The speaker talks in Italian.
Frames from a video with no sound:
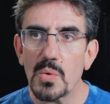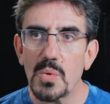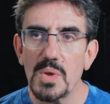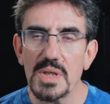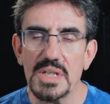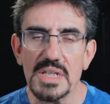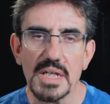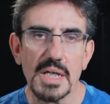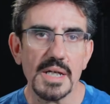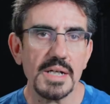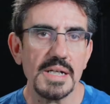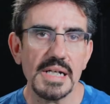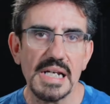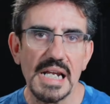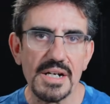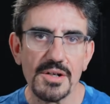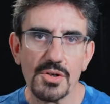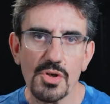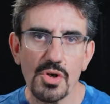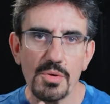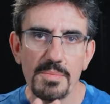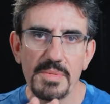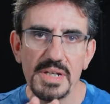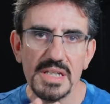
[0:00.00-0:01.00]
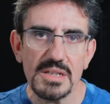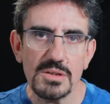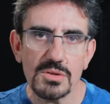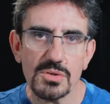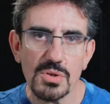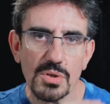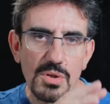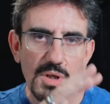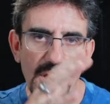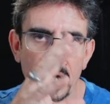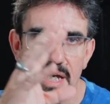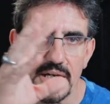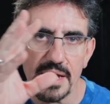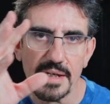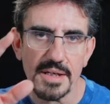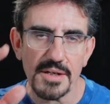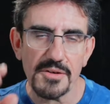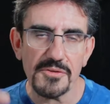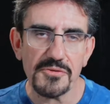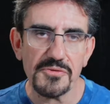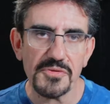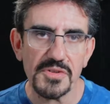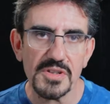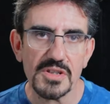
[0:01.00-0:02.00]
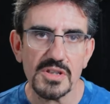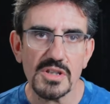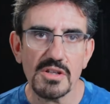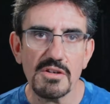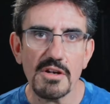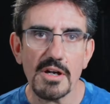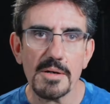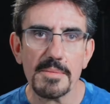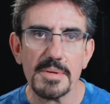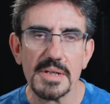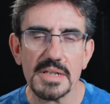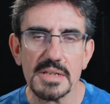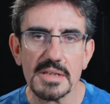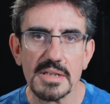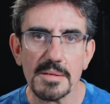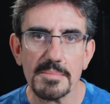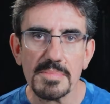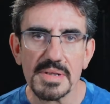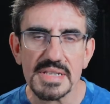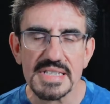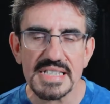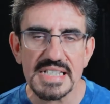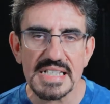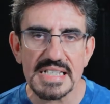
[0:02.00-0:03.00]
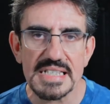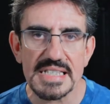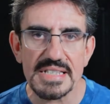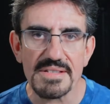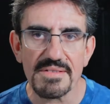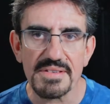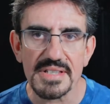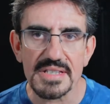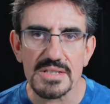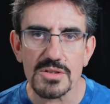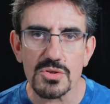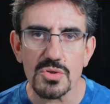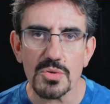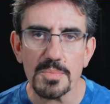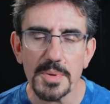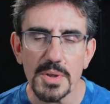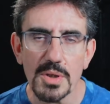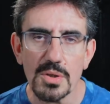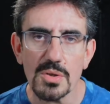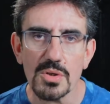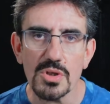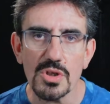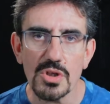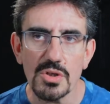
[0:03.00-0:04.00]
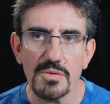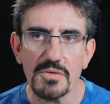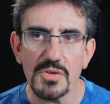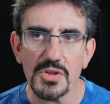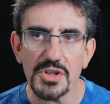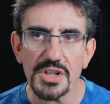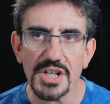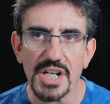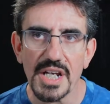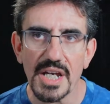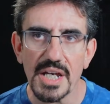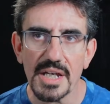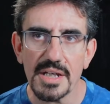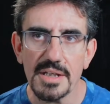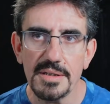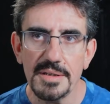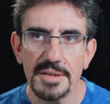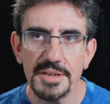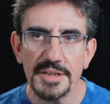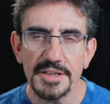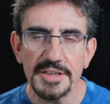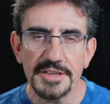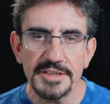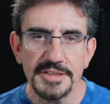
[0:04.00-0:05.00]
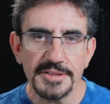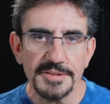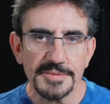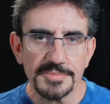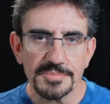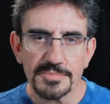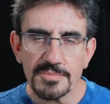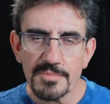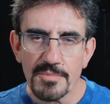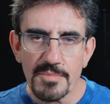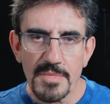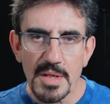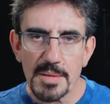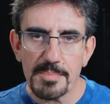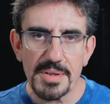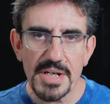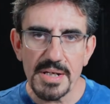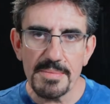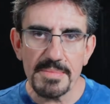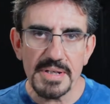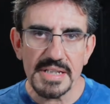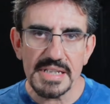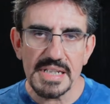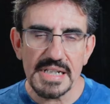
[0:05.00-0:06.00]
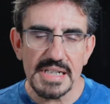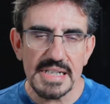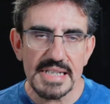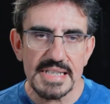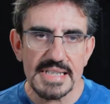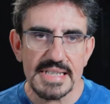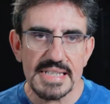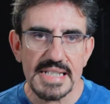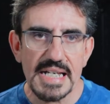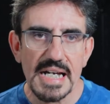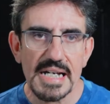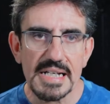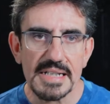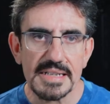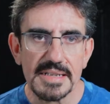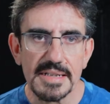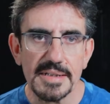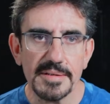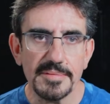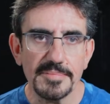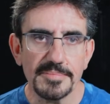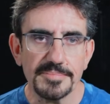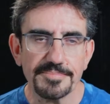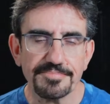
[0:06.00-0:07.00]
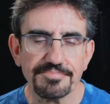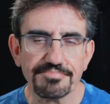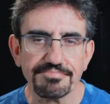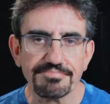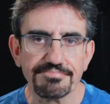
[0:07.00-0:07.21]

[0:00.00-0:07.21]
Quindi l'argomento è effettivamente abbastanza vasto, però io vorrei prima dell'estate